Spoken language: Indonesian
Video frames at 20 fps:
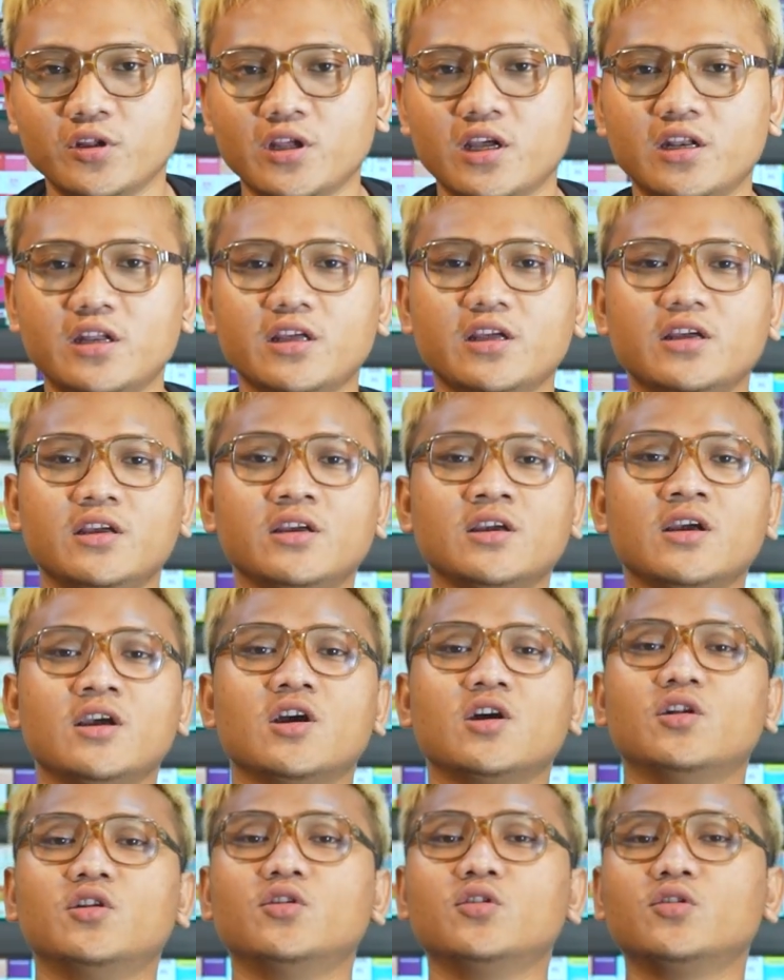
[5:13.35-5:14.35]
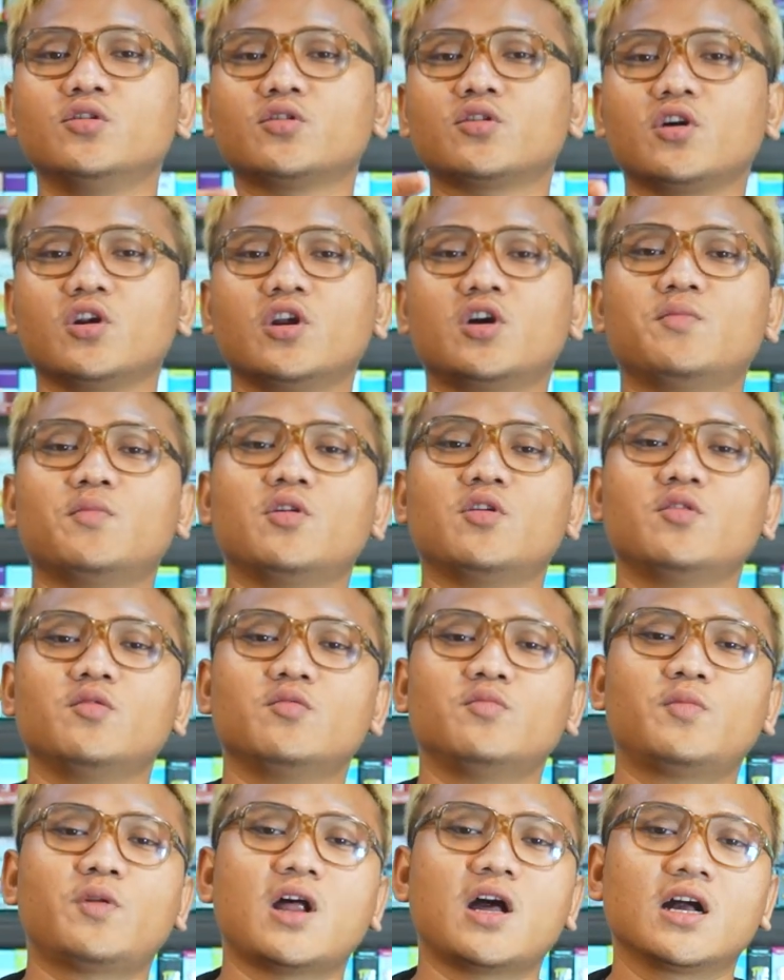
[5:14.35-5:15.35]
Jadi lo kalau mau
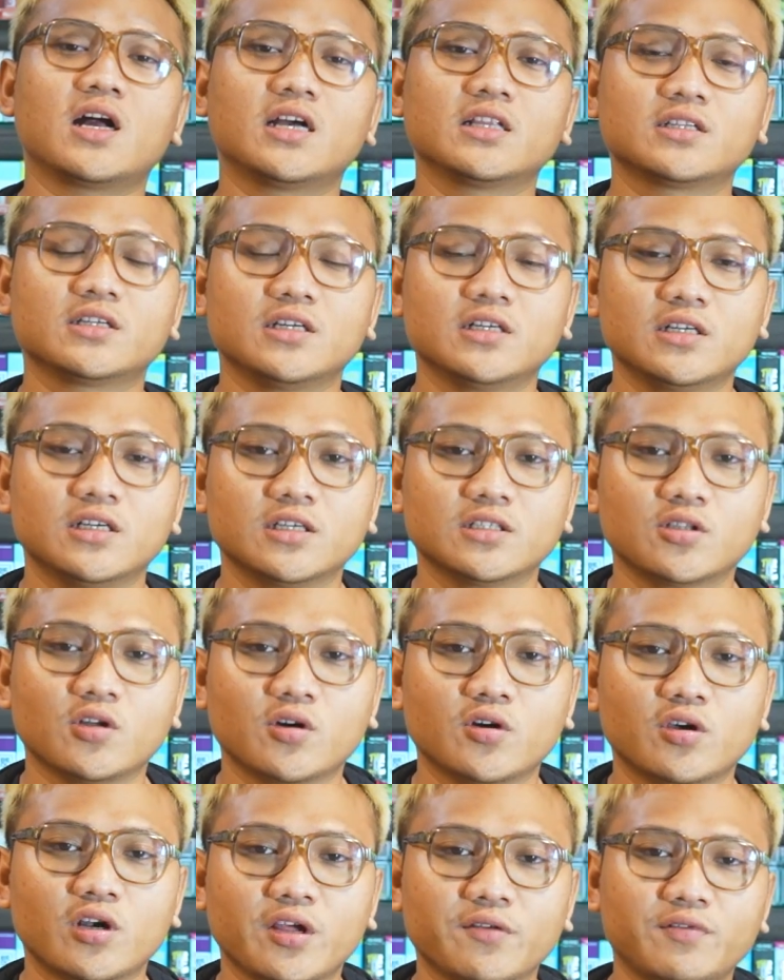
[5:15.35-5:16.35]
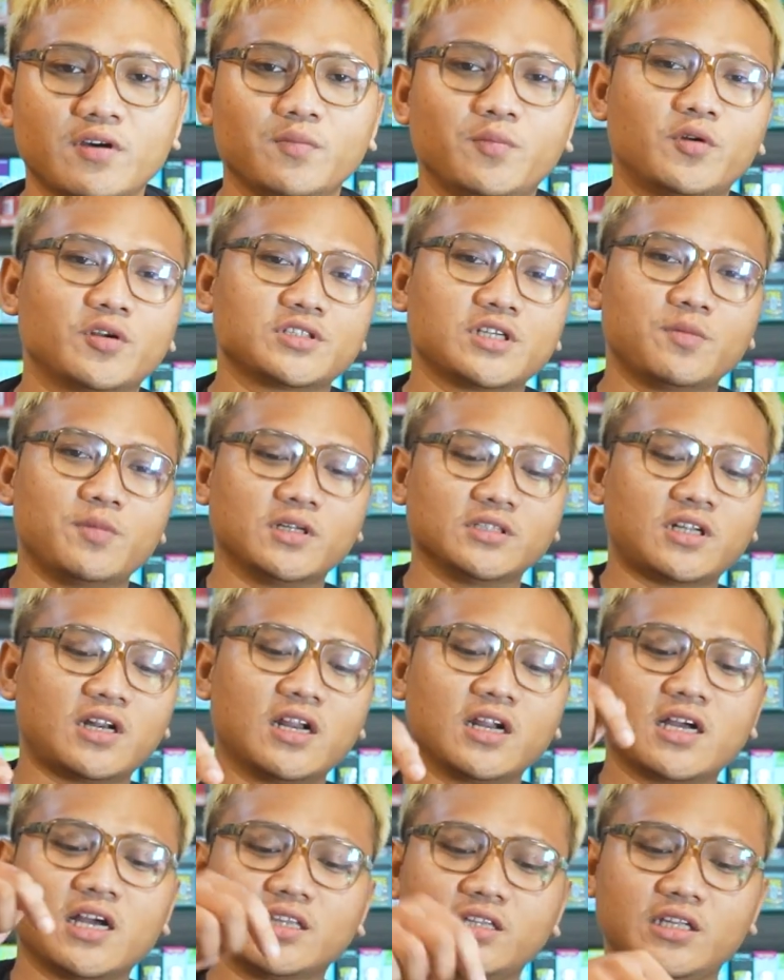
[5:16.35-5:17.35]
berangkat ke toko Revapor cabang
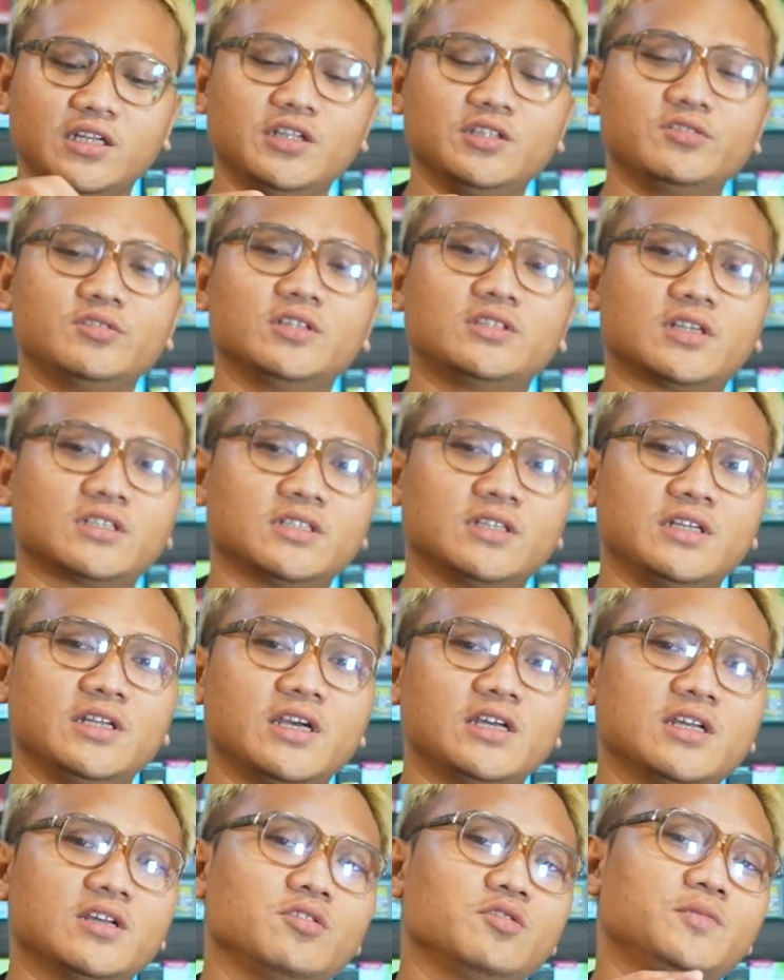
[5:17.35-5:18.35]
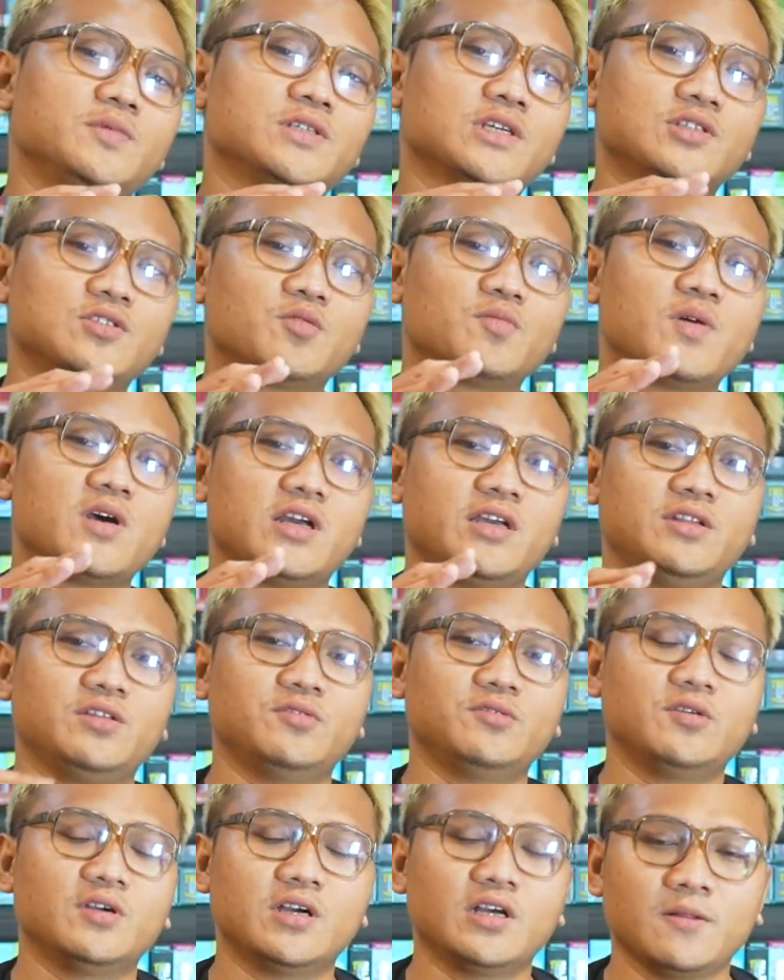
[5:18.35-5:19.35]
terdekat ini sudah tersedia dan lo bisa cobain
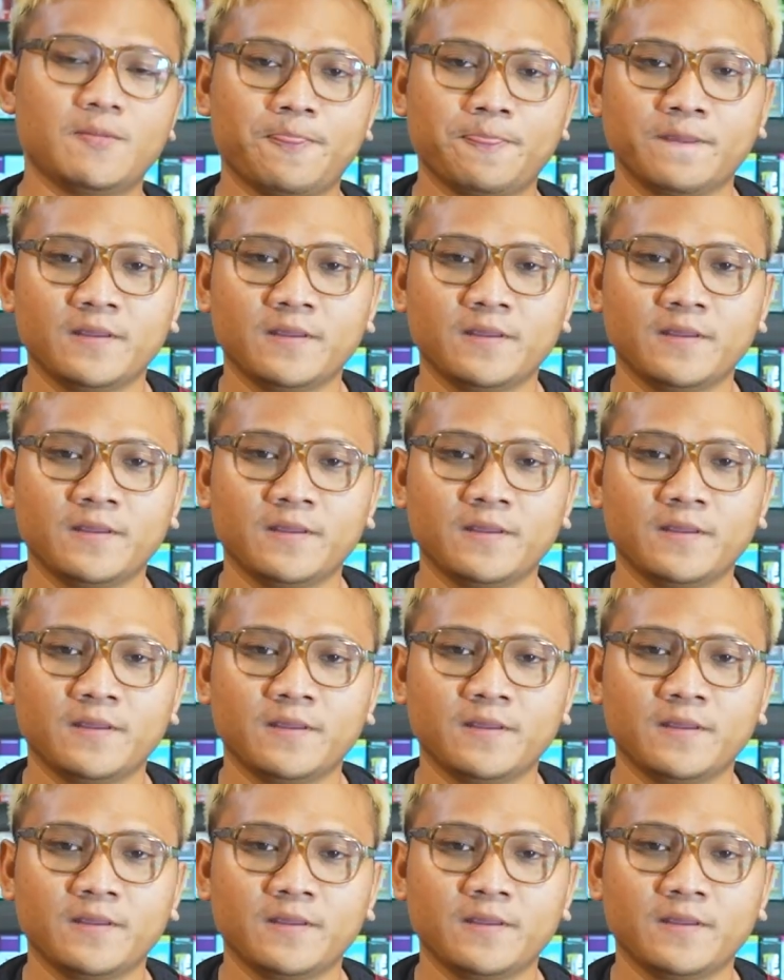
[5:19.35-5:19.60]
juga.